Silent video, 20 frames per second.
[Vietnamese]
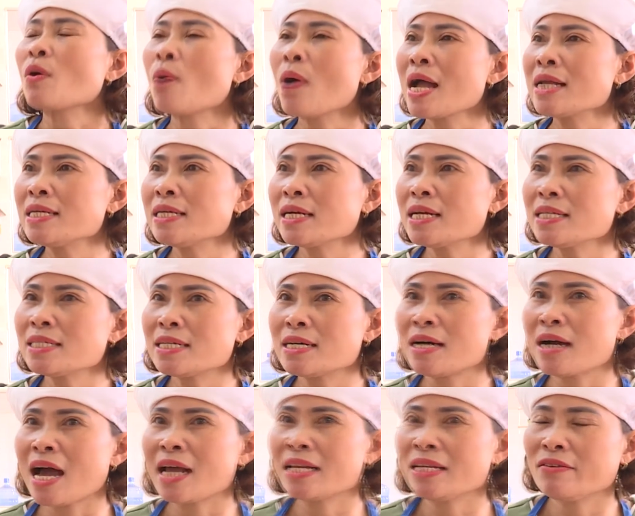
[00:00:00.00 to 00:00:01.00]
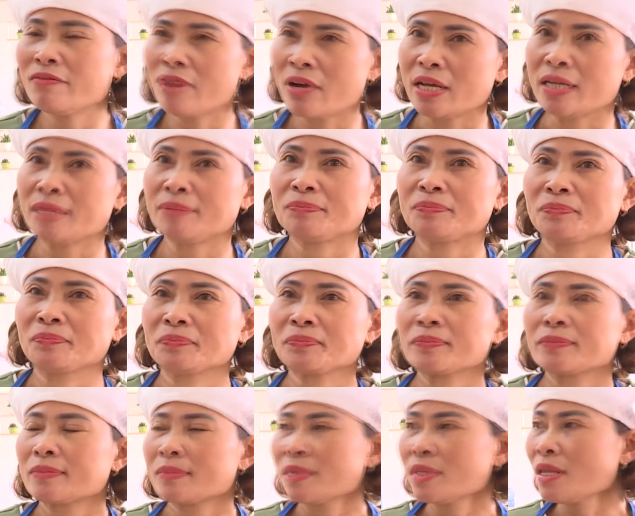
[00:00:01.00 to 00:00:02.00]
Qua những cái giờ ăn như vậy,
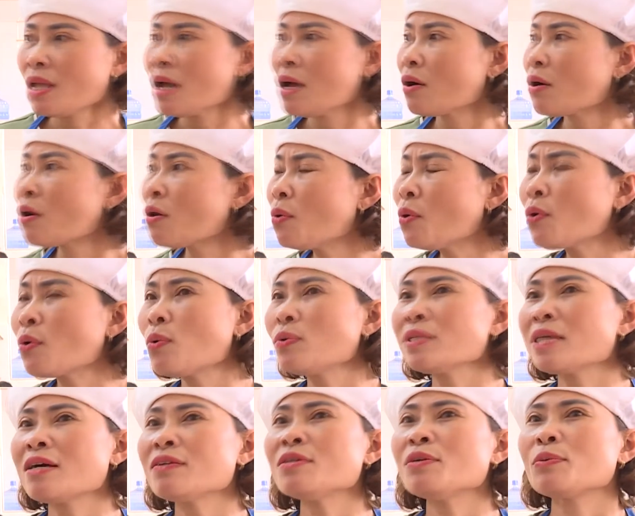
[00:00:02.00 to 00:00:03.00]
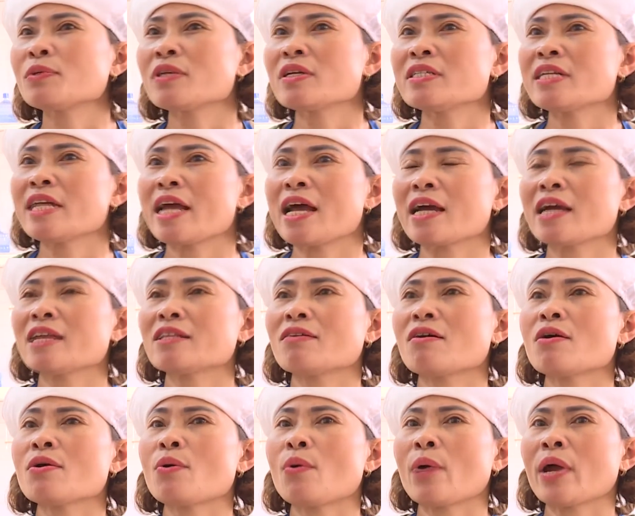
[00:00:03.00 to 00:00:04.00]
cô cũng giáo dục cho trẻ cái
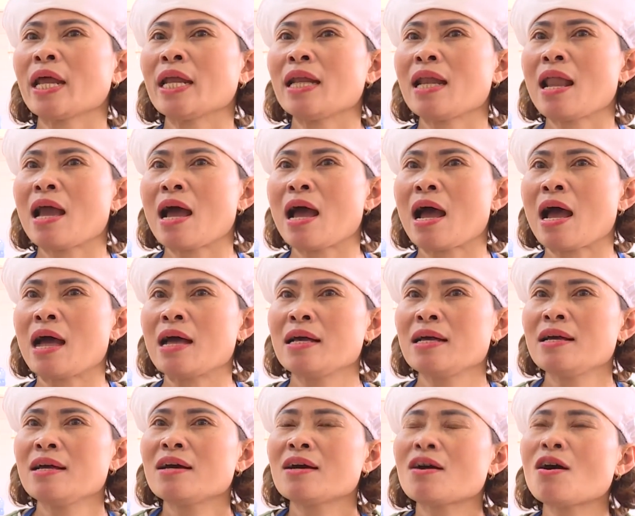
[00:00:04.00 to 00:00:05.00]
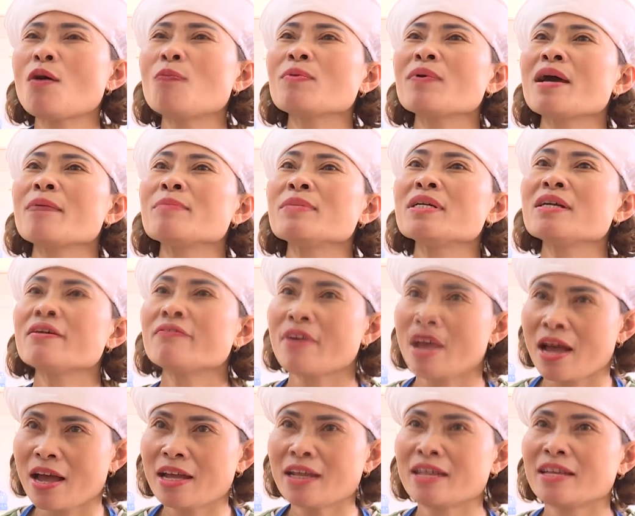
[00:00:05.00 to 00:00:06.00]
thói quen là không làm rơi
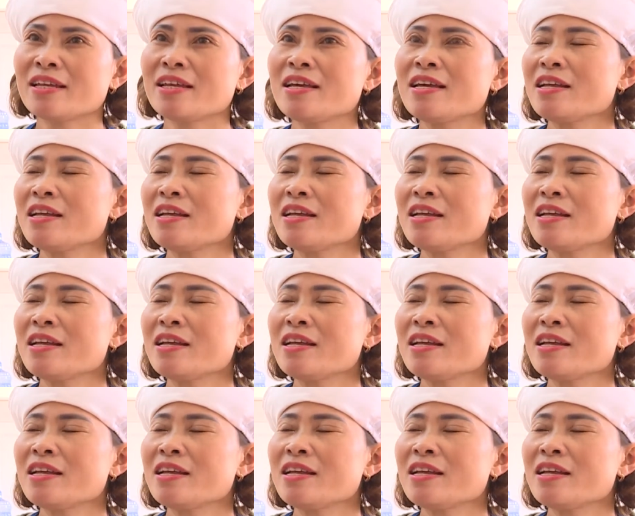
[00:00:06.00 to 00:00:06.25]
vãi.